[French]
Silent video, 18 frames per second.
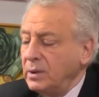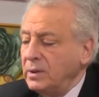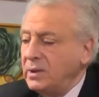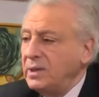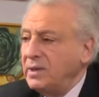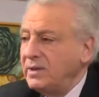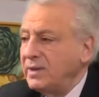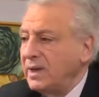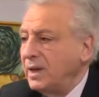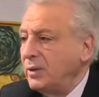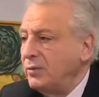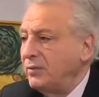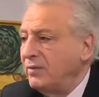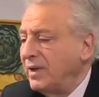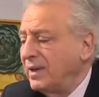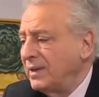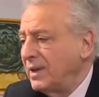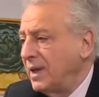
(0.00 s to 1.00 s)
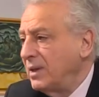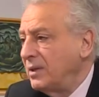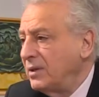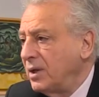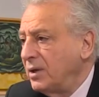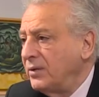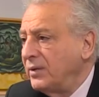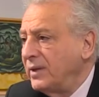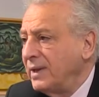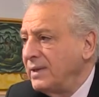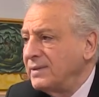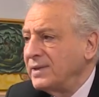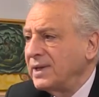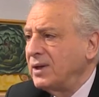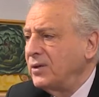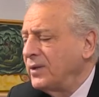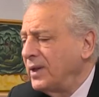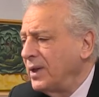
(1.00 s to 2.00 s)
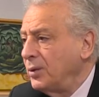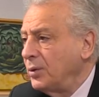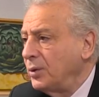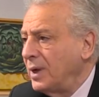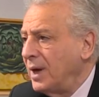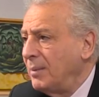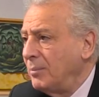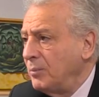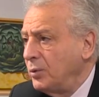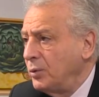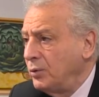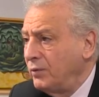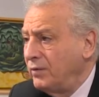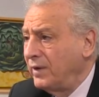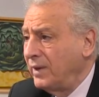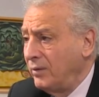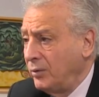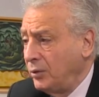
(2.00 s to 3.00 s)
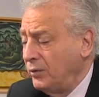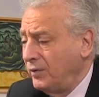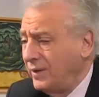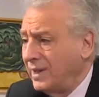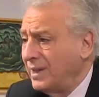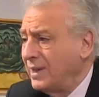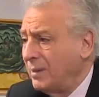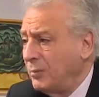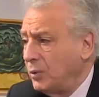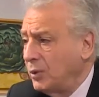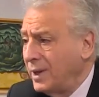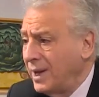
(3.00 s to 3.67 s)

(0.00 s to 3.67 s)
dizaines, vingtaines, trentaines, cinquantaines de grammes de, véritable